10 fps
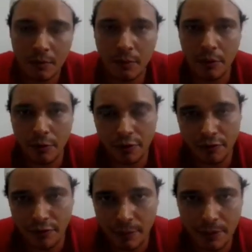Bom, agora eu
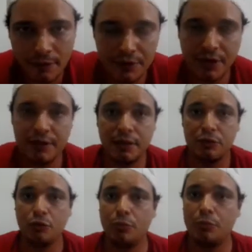vou falar para vocês
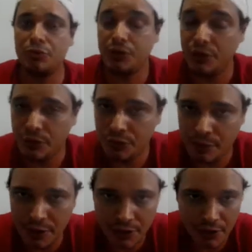sobre os índios
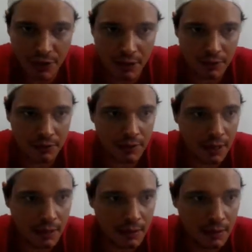mexicanos,
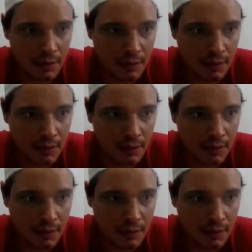tá?